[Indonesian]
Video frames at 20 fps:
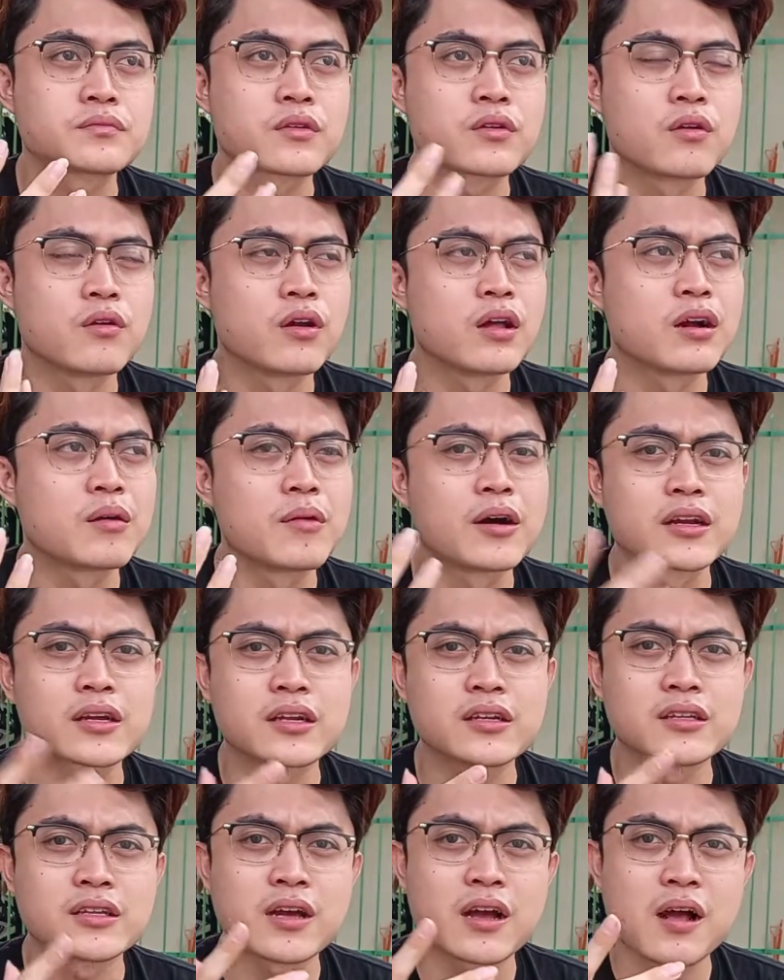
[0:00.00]
kalau yang kemarin
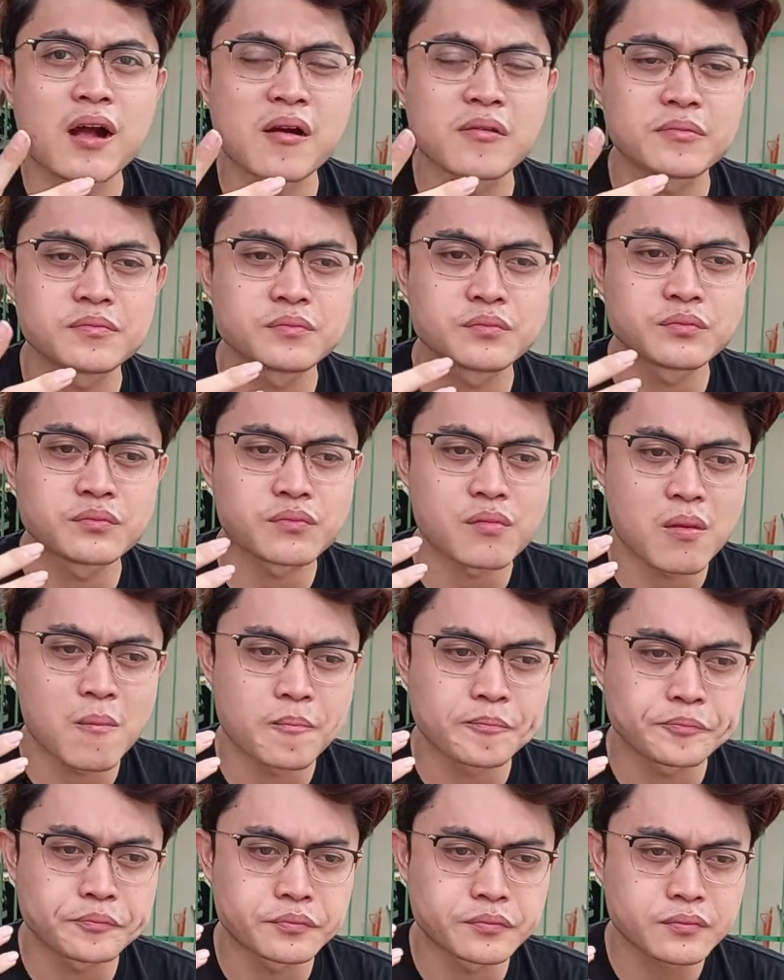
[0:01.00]
kan yang
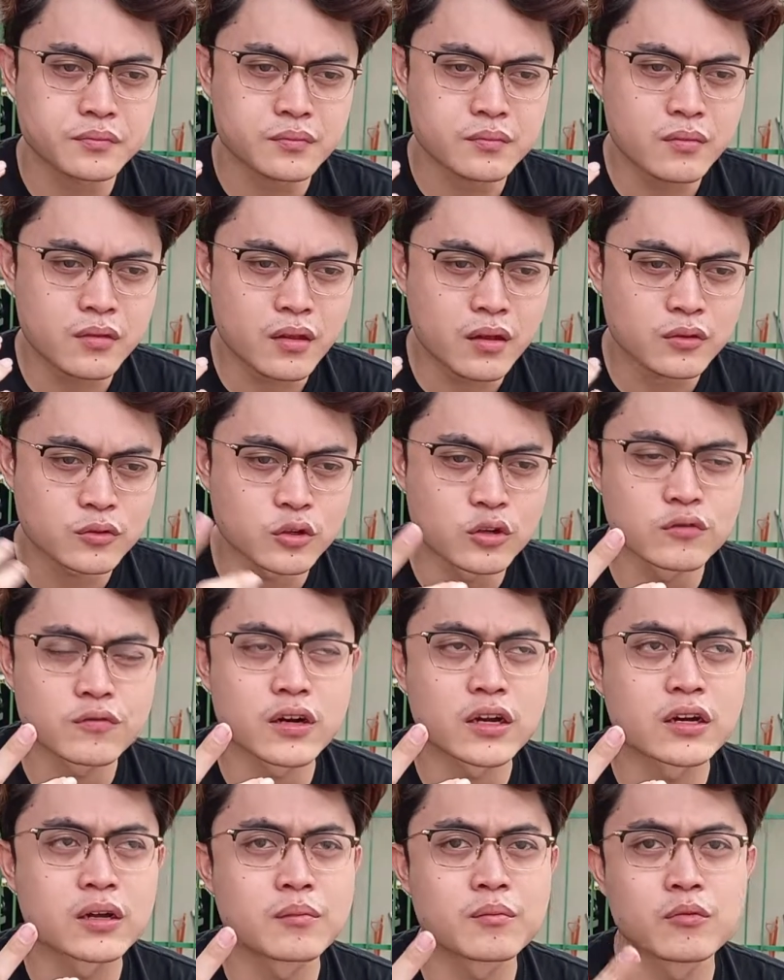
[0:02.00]

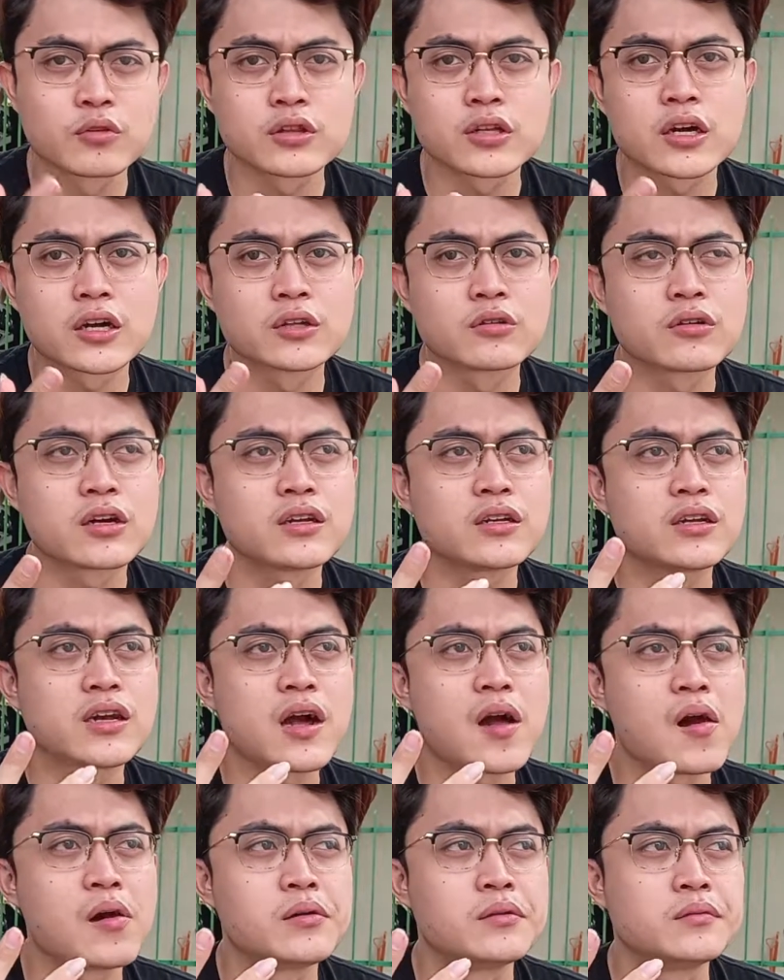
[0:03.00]
Fan yang botak itu kan
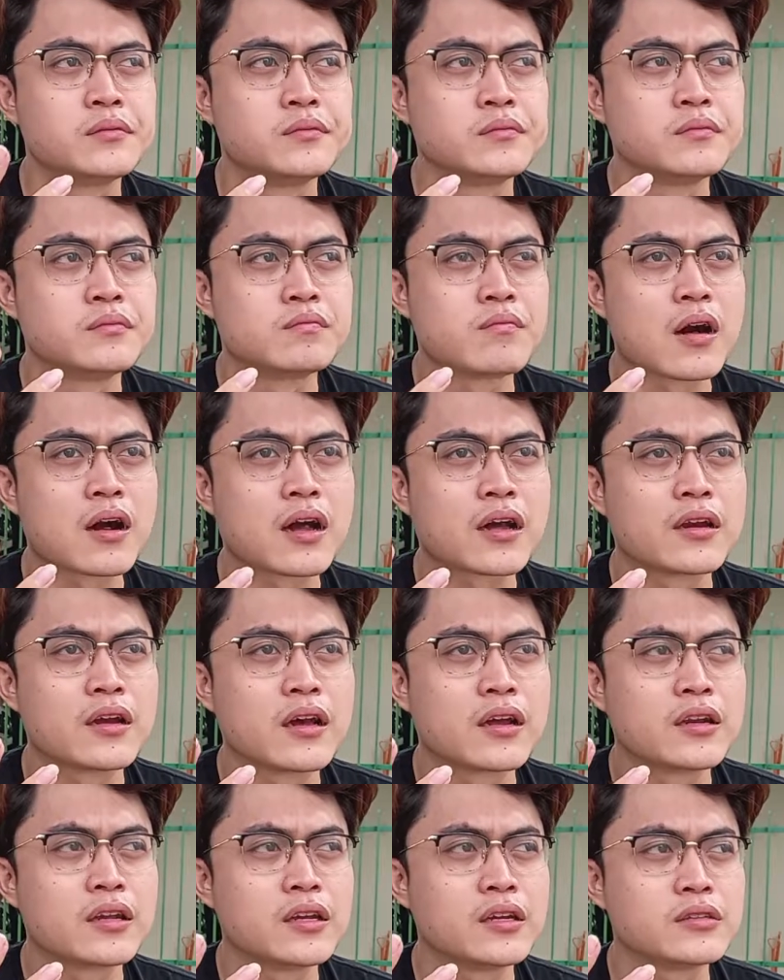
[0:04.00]
dia pakai
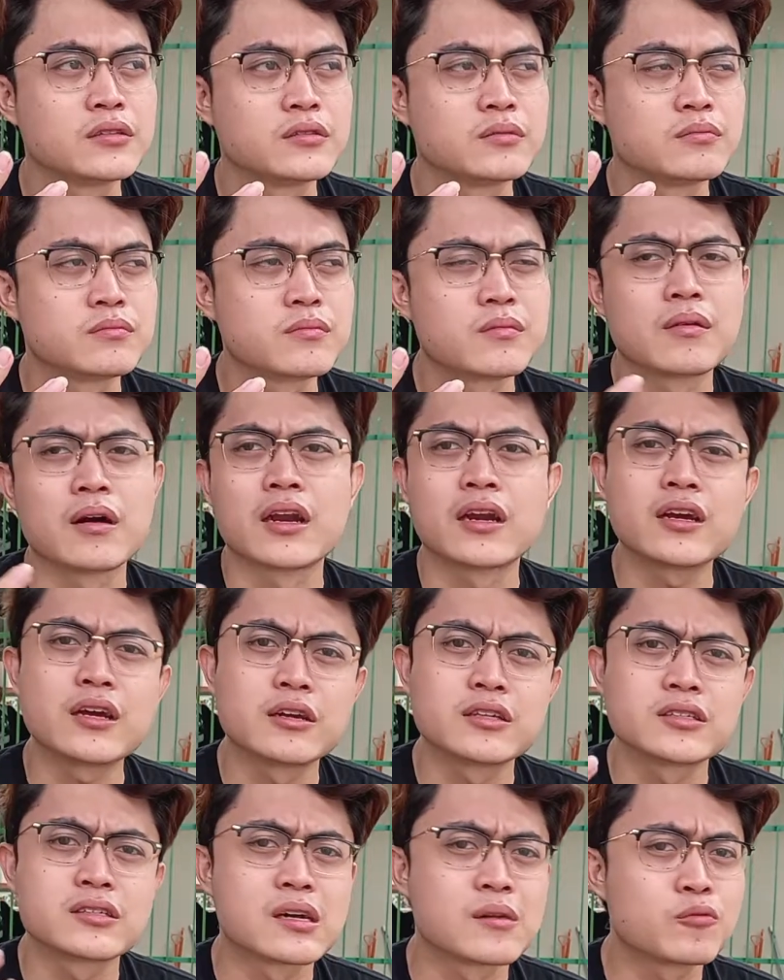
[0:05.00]
dari mana
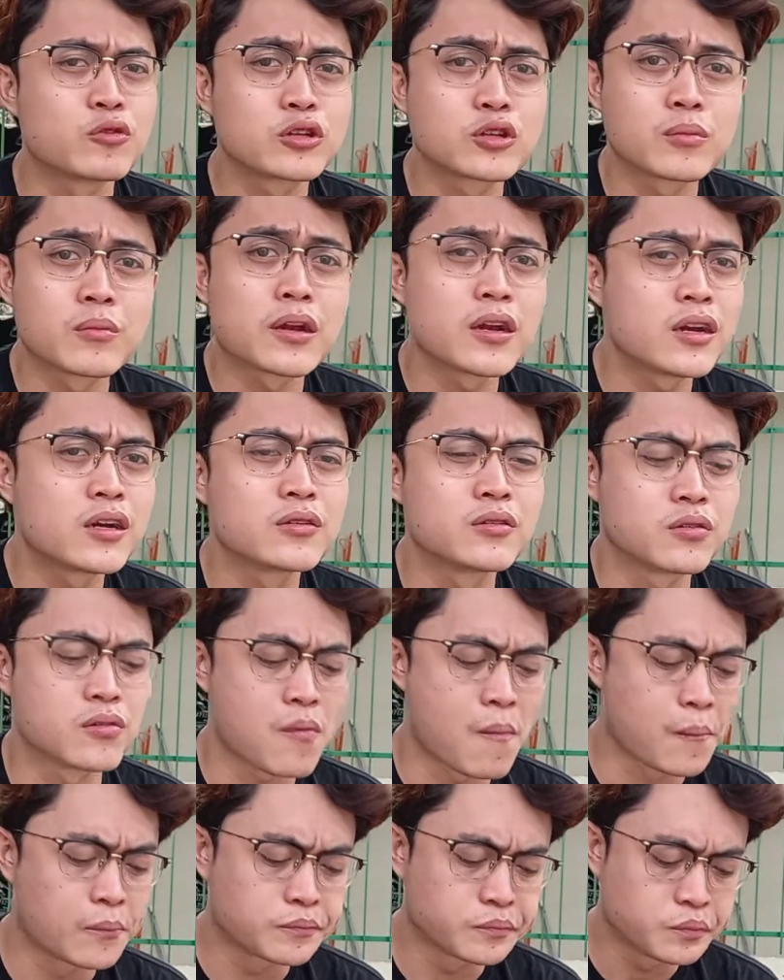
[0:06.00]
ya Singapura atau mana gitu
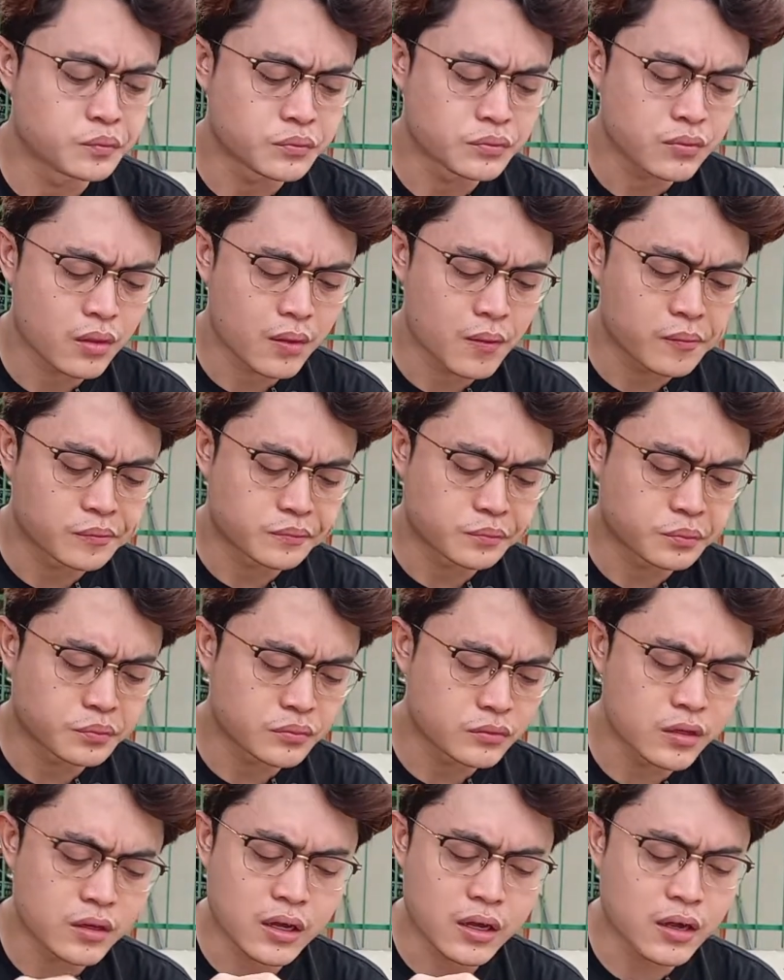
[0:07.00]

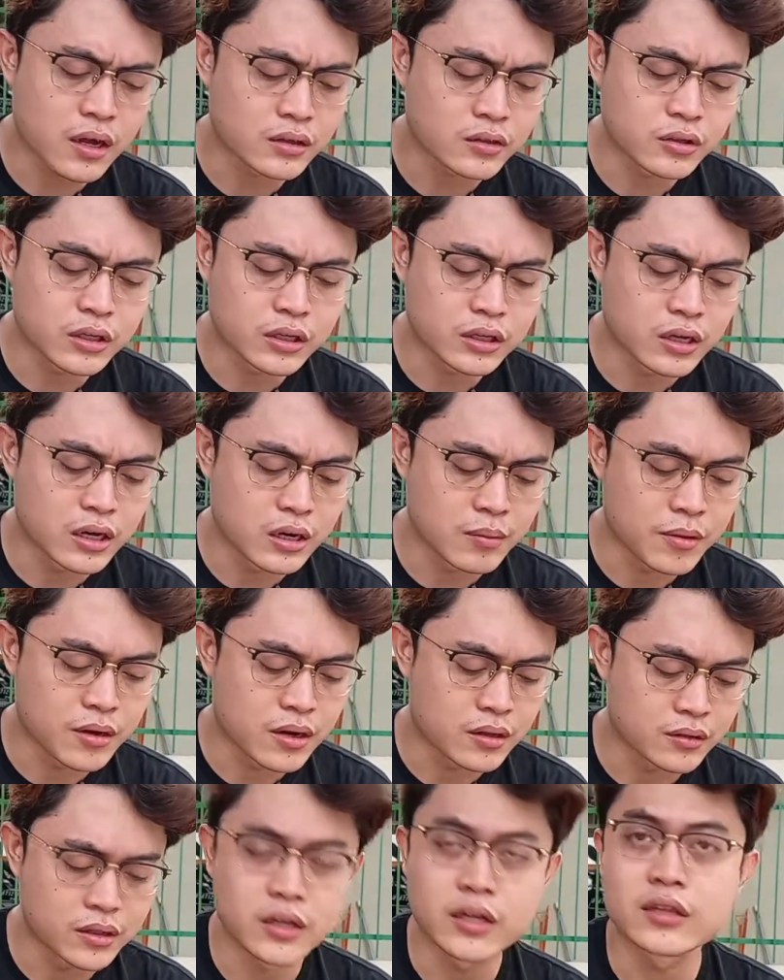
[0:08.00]
ini kayak nggak tahu nih dari
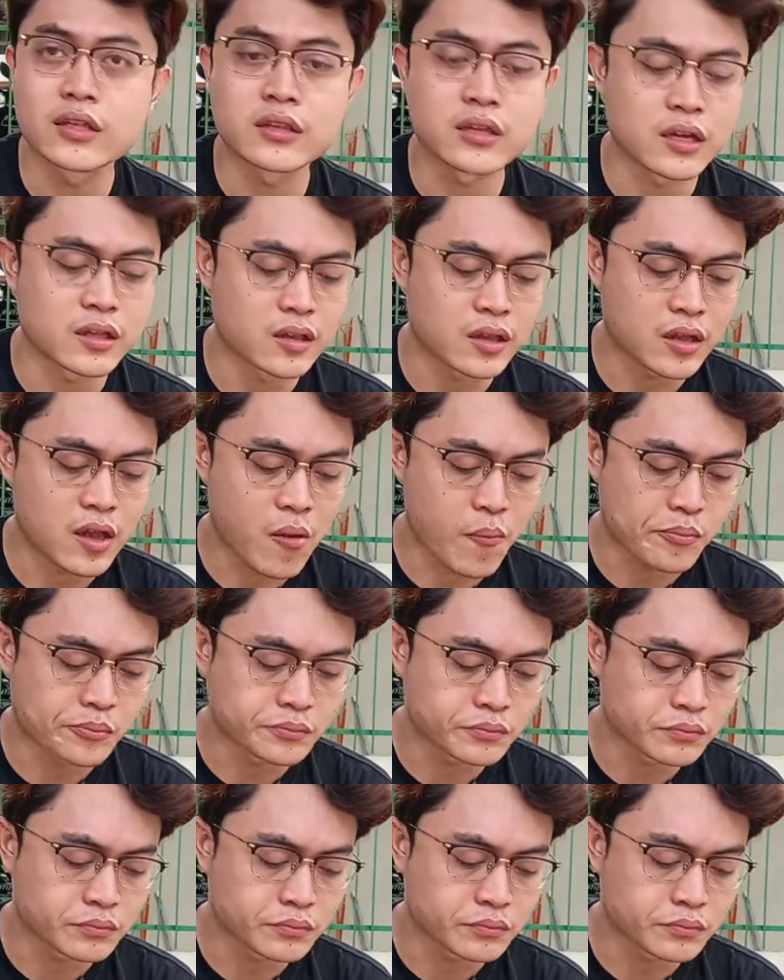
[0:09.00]
mana ntar kita tanya-tanya